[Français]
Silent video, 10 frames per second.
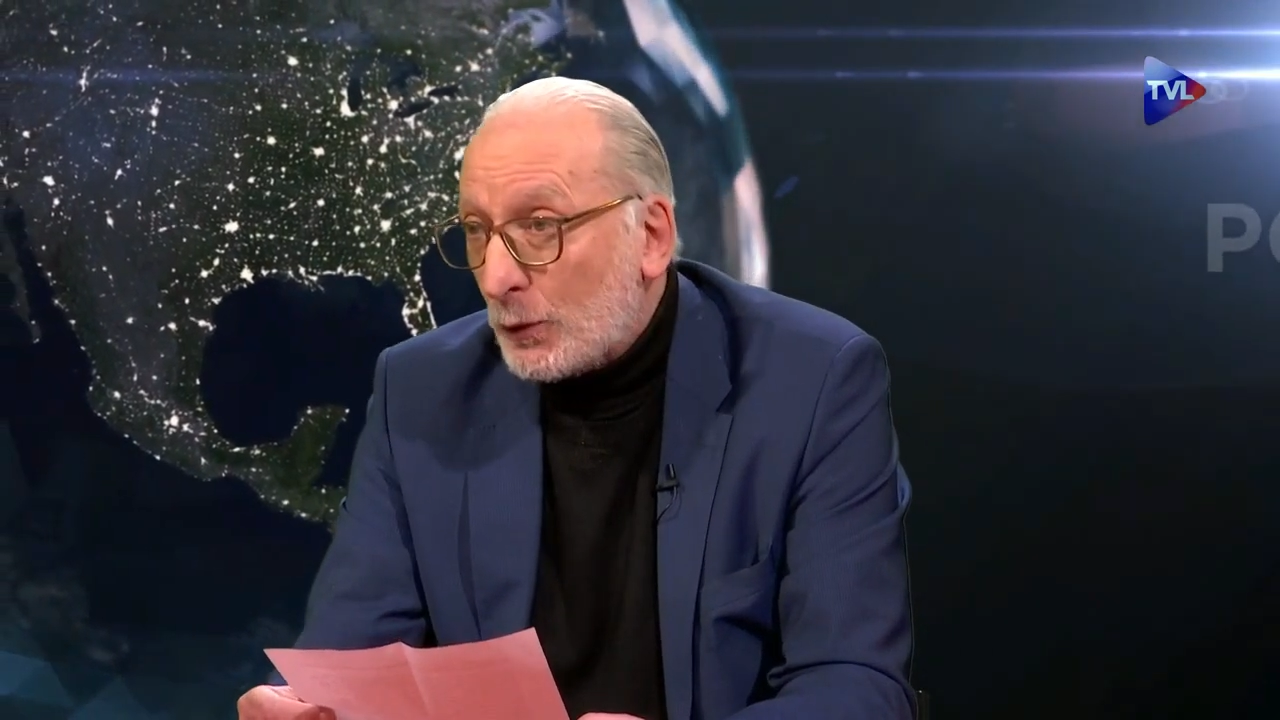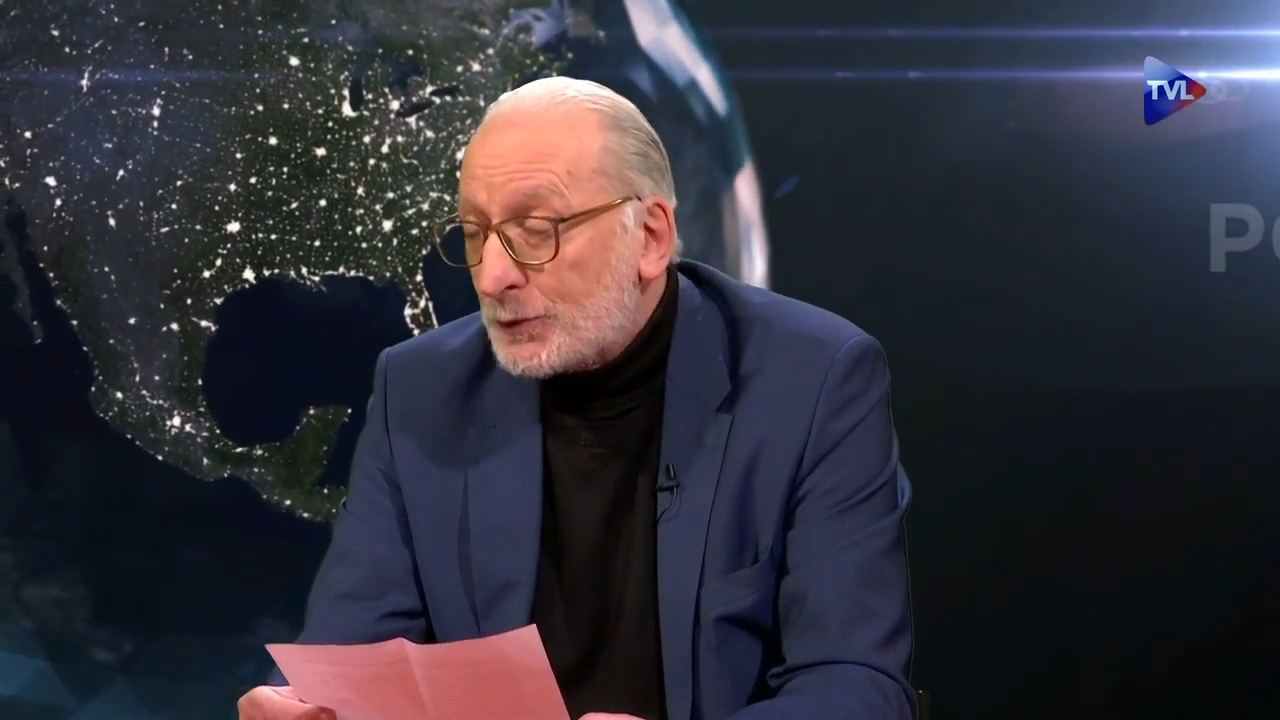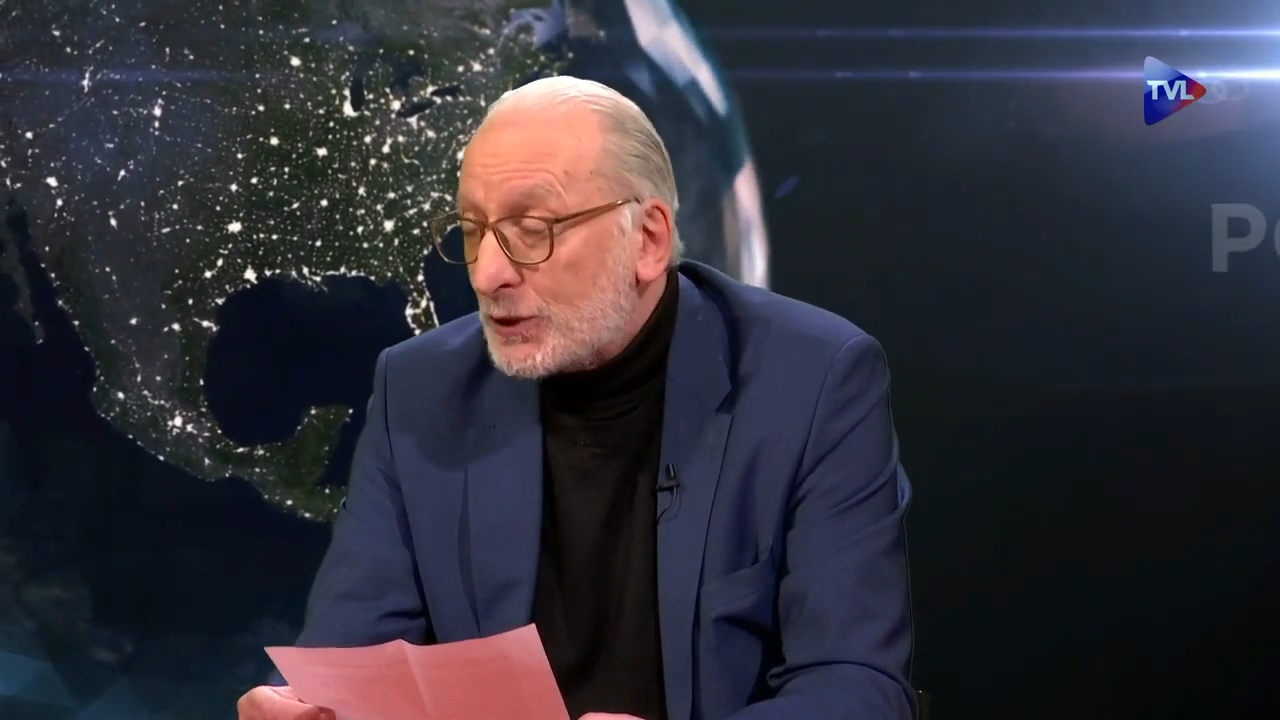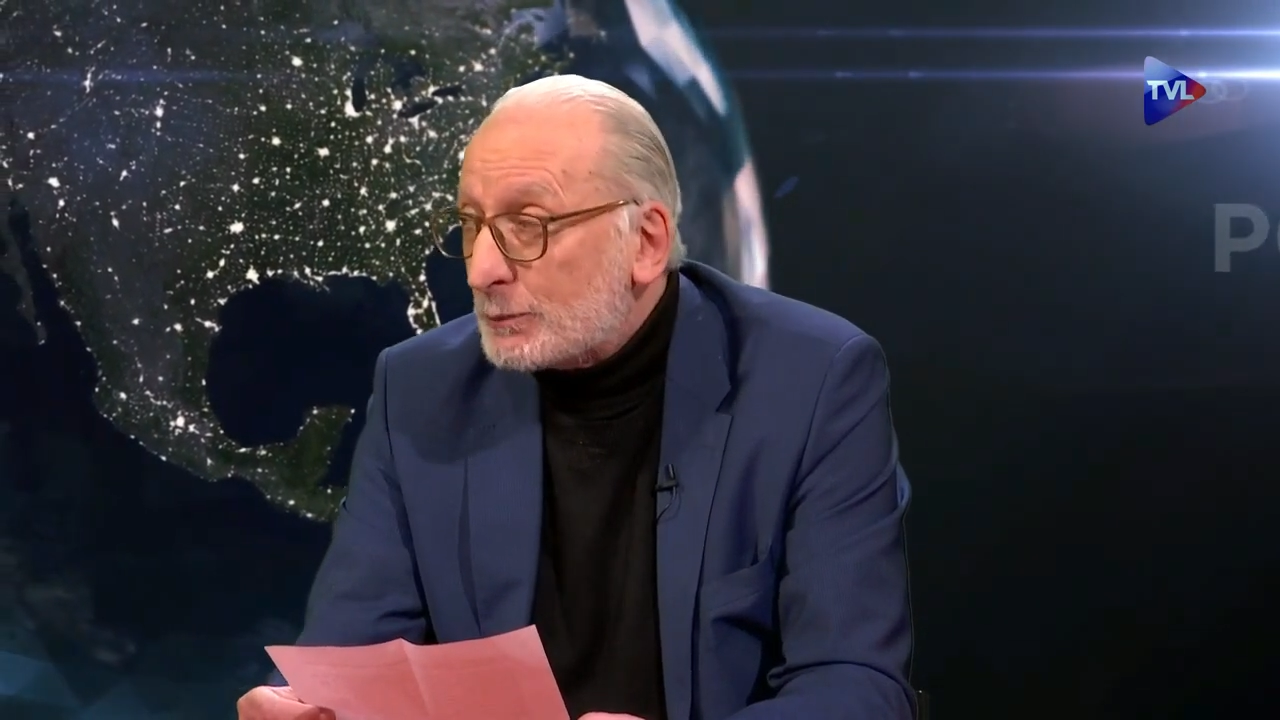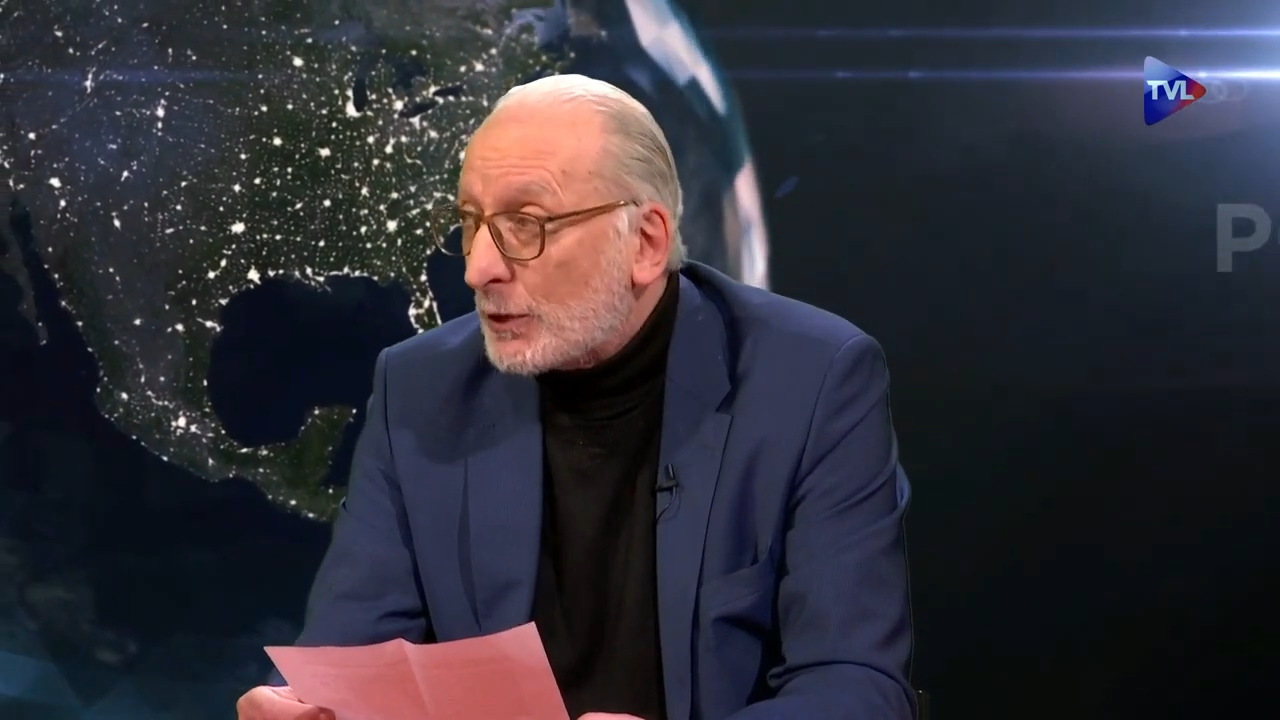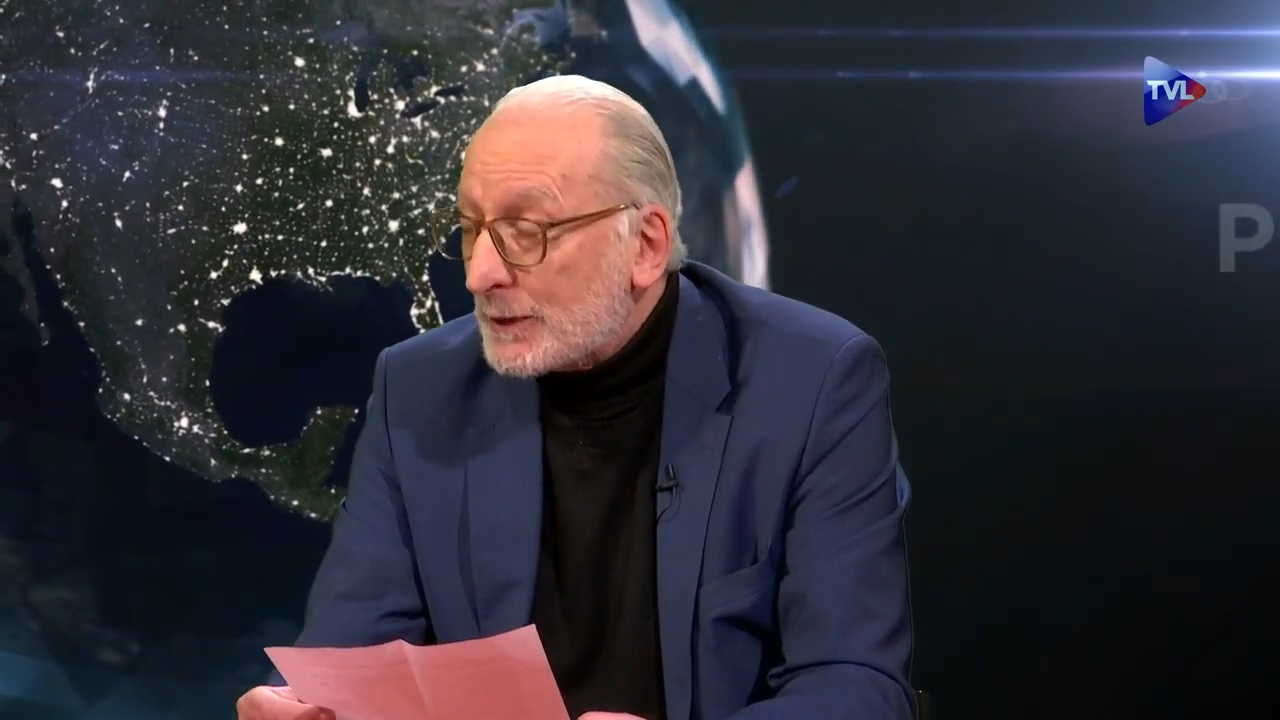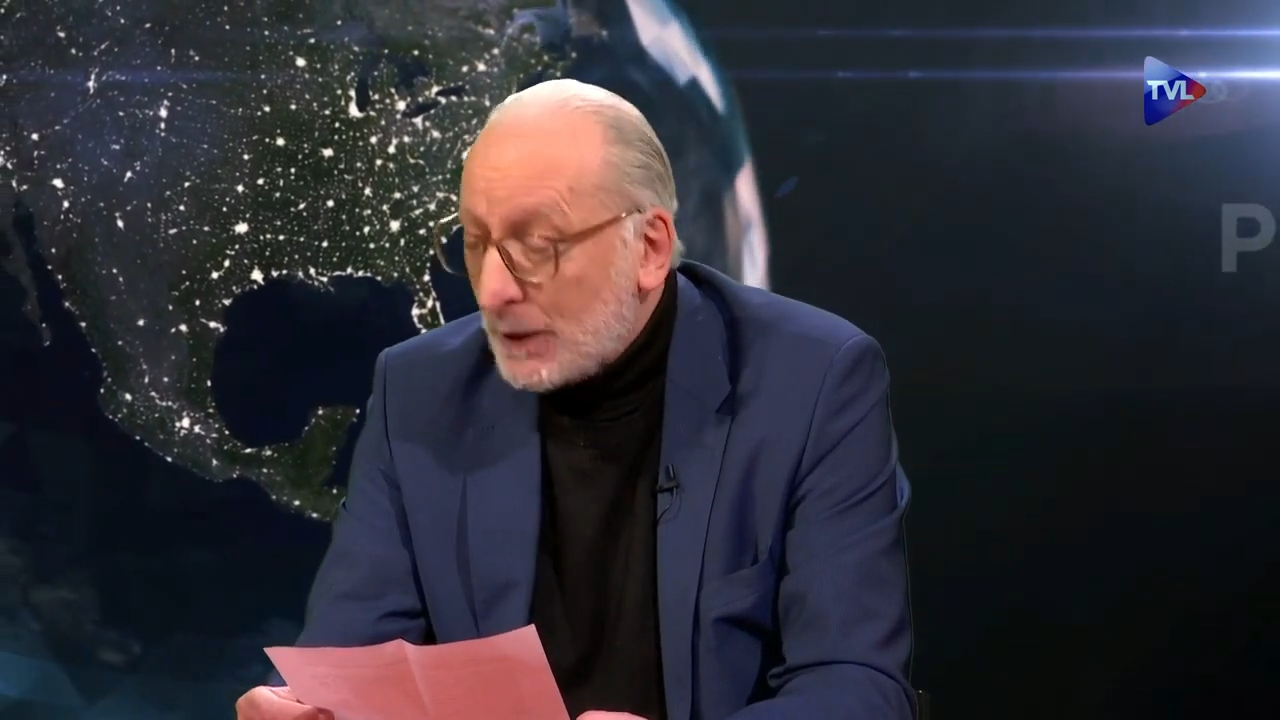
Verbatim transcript: arrondissements